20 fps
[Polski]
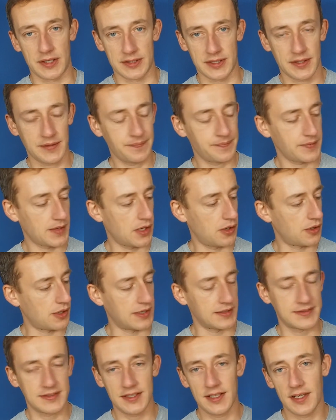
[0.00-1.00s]
ile takich
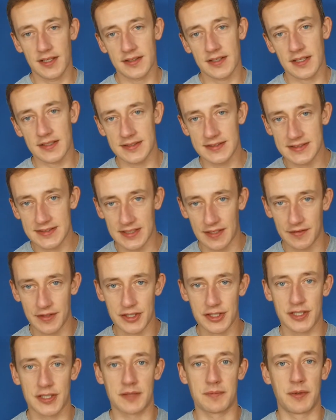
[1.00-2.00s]
zawieszek powinniśmy
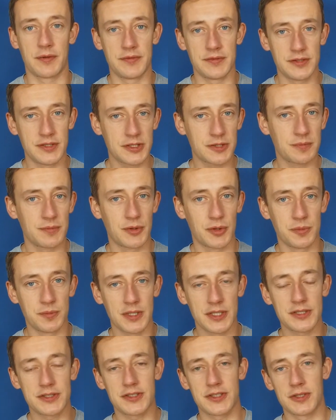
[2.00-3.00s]
umieścić pod maską
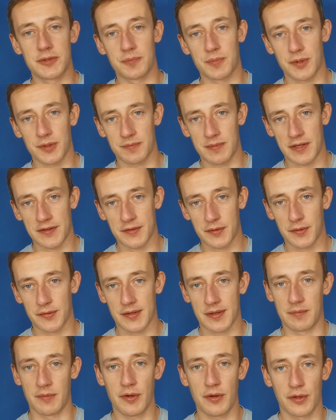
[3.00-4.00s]
samochodu lub na
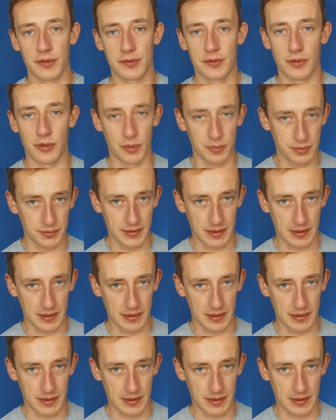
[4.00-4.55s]
poddaszu.